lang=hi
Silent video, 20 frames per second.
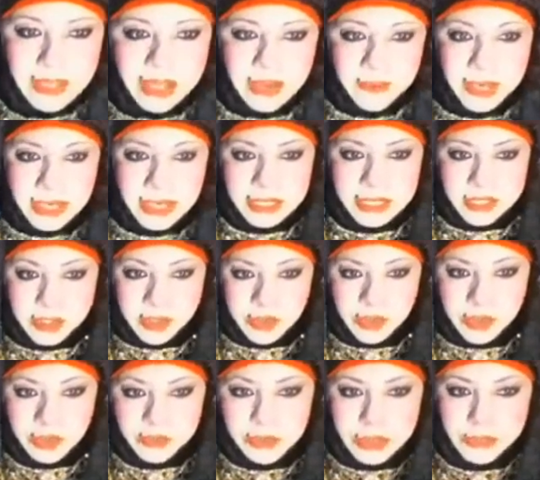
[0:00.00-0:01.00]
हमारे जो
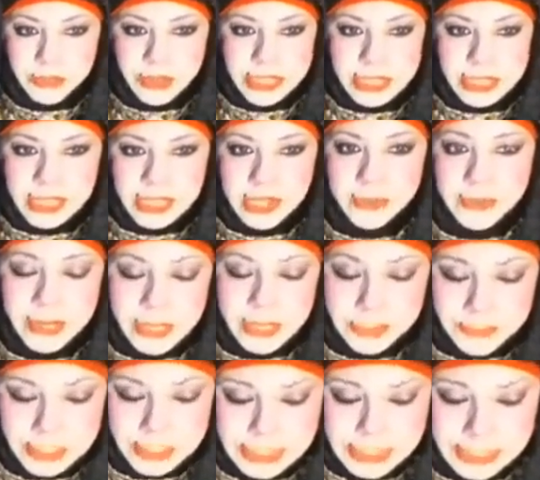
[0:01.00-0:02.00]
व्यूवर्स हैं यहाँ पे
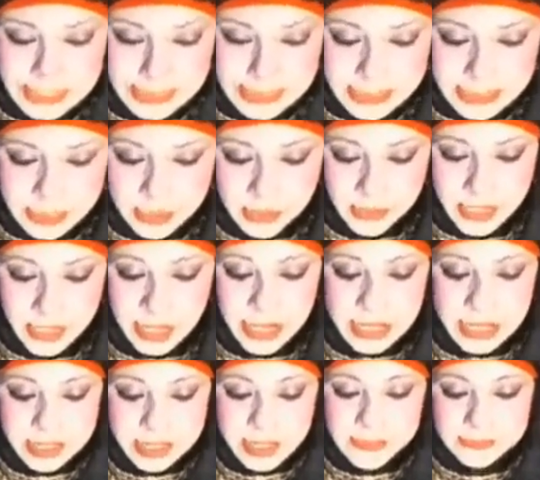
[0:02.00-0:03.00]
हमें देख रहे हैं सुन रहे हैं अच्छा